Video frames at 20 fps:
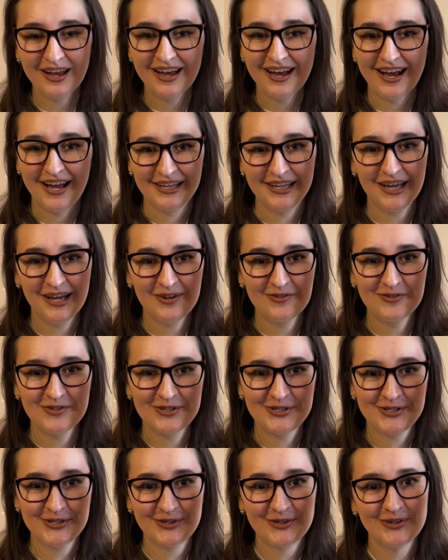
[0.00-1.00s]
а я
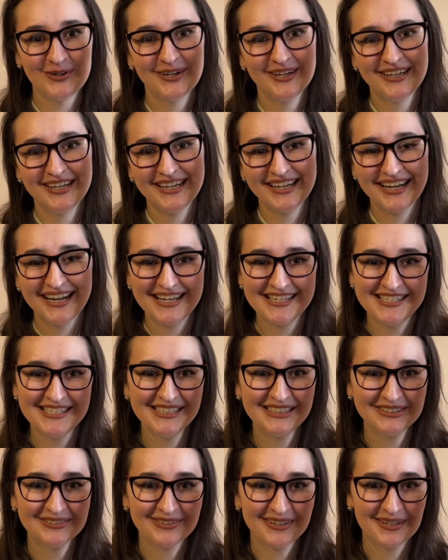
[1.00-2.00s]
все
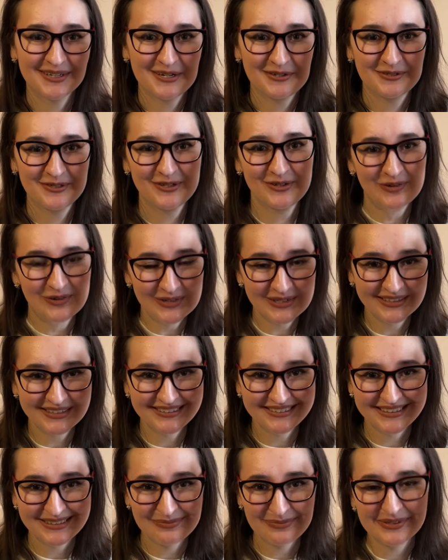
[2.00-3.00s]
ходила вокруг да
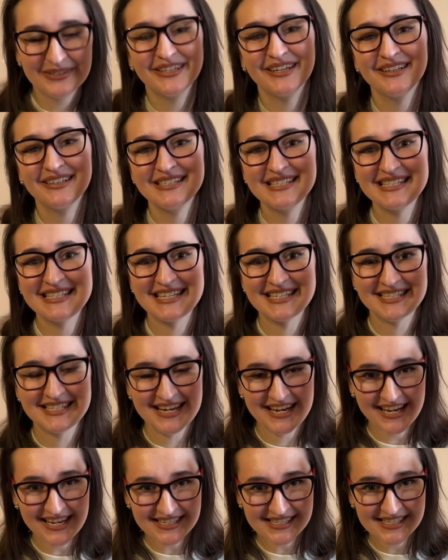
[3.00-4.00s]
около, пыталась
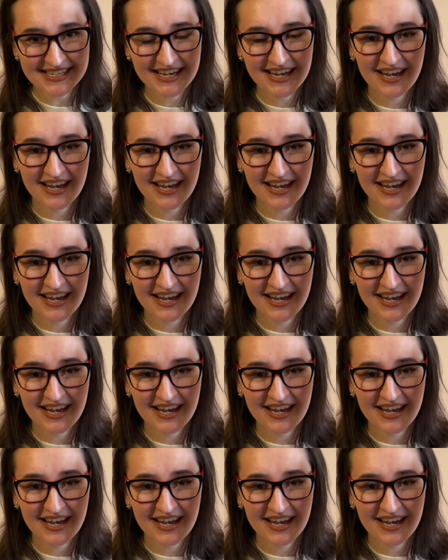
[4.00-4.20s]
созреть,